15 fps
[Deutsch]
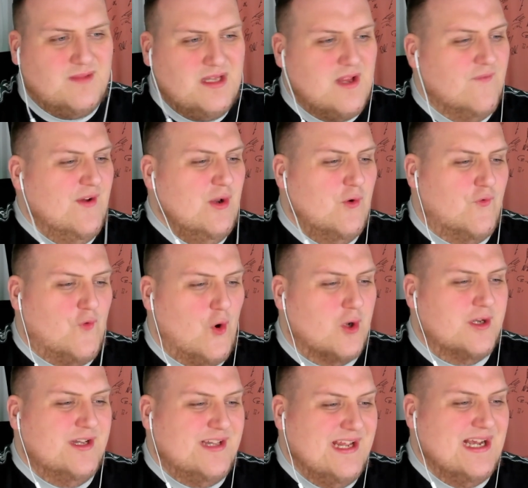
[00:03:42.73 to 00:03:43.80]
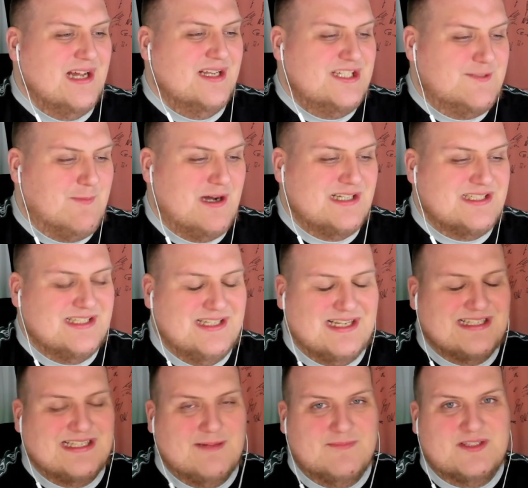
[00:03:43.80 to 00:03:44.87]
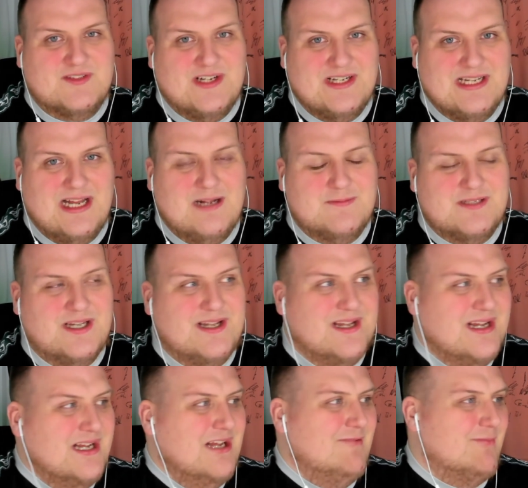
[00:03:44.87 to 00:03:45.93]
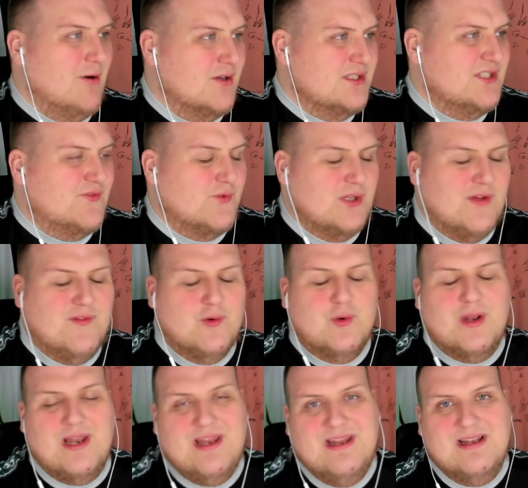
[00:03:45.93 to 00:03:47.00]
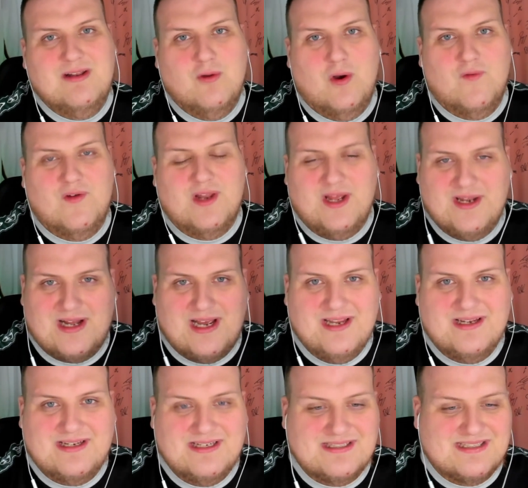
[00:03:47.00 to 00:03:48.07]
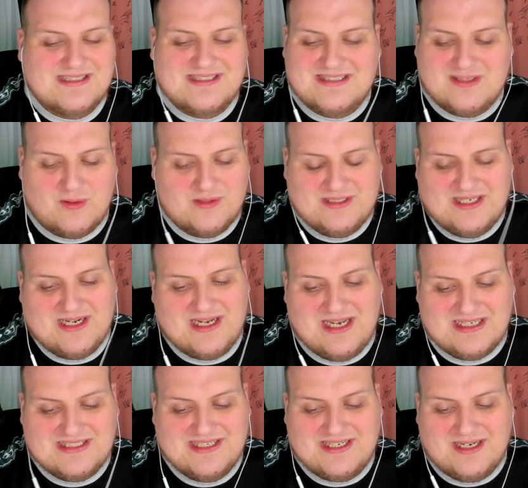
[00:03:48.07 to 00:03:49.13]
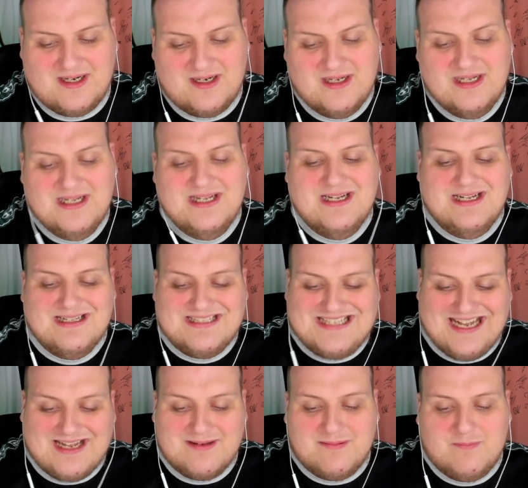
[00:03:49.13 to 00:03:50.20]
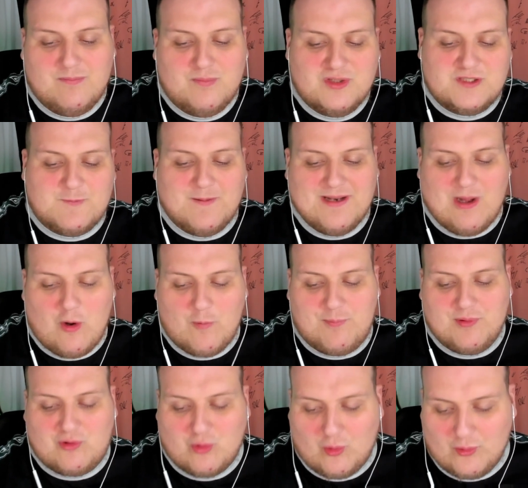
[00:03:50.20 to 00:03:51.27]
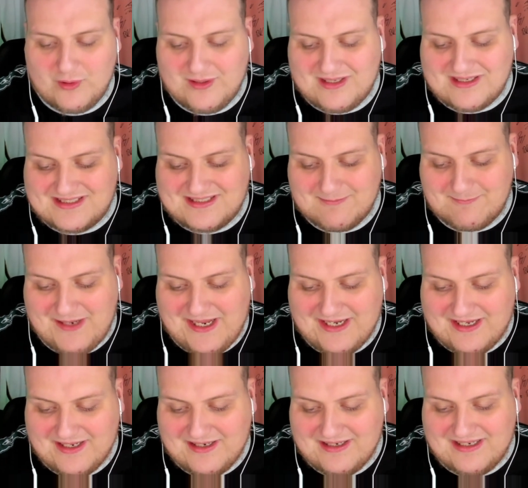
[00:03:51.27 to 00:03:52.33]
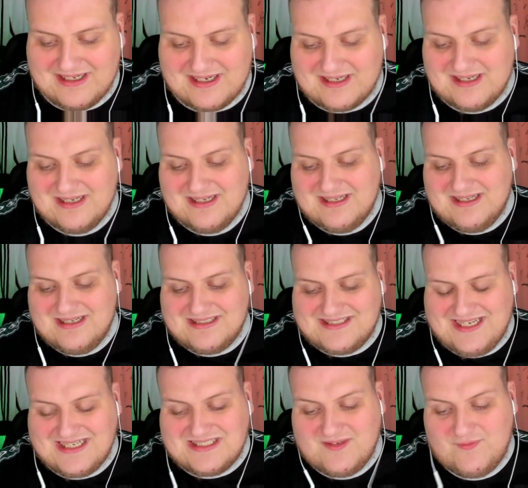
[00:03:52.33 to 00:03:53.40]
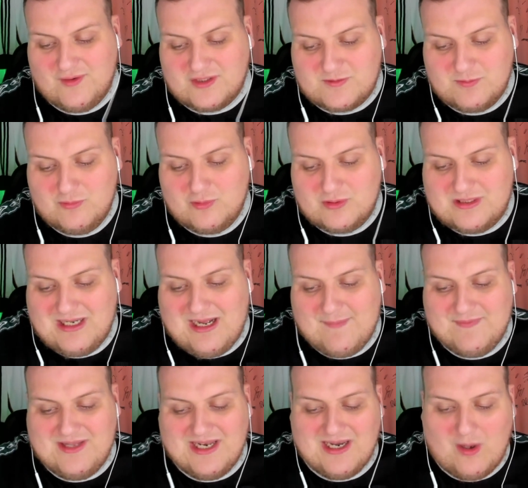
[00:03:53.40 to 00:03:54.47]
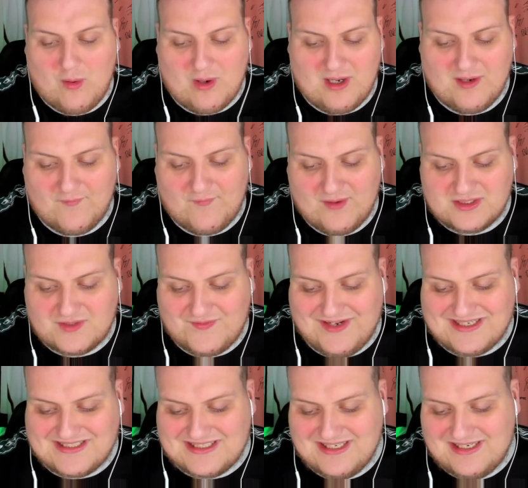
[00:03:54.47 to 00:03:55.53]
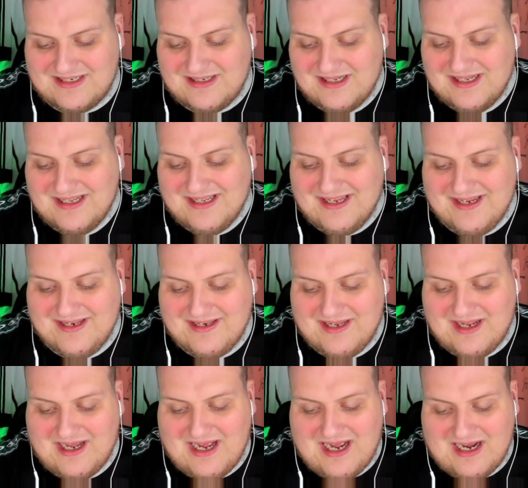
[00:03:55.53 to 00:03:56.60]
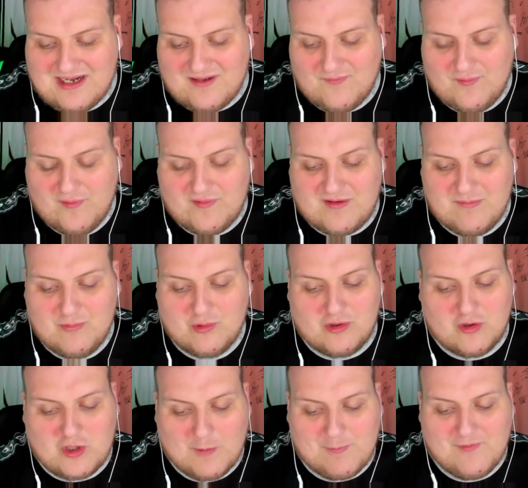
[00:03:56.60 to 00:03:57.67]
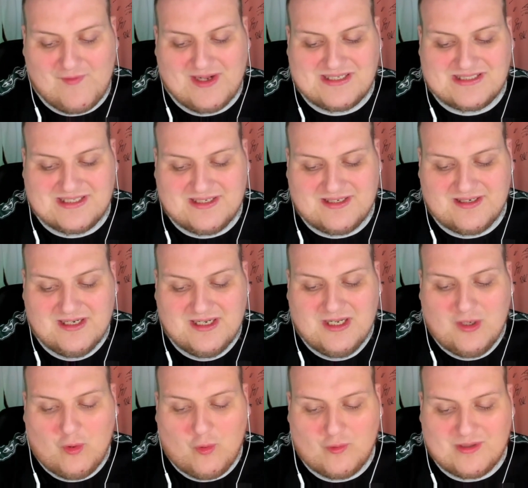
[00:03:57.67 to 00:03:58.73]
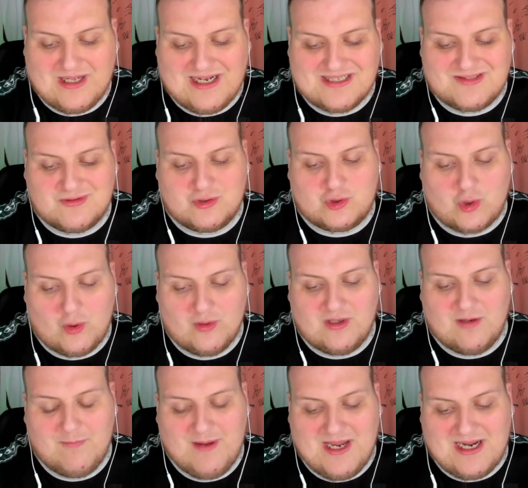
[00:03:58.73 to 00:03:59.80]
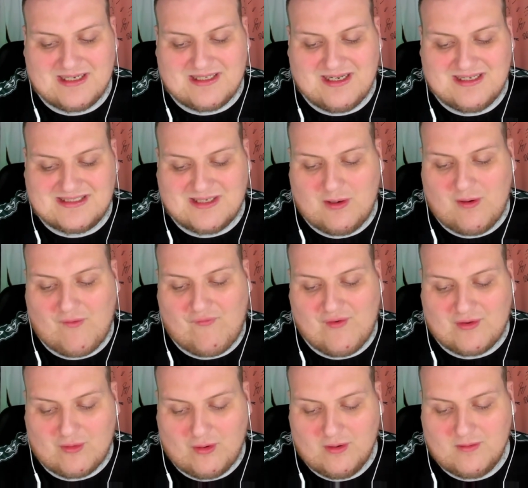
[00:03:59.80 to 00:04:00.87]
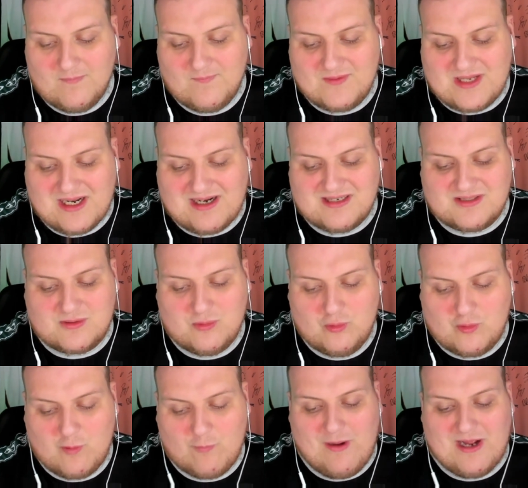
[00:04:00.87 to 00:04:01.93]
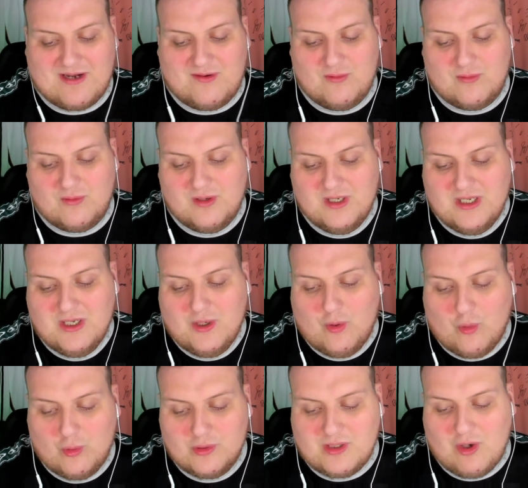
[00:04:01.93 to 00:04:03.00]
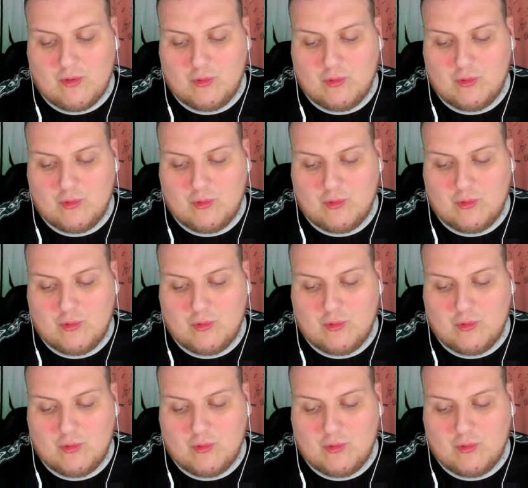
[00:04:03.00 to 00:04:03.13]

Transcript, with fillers: wenn du vorne die Dinger nicht machst in der gesamten Zeit in Halbzeit, brauchst du dich wundern, wenn du dann hinten irgendwann einen reinkriegst. Das ist auch dieser Klassiker. Dann muss man auch betonen, dass Belgien in der 46 Minute haben die dann auch angefangen zu wechseln. In der 58 Minute Doppelwechsel. Und da hast du schon gemerkt, als auch Vertonken, Carrasco, Luke Bacchio und auch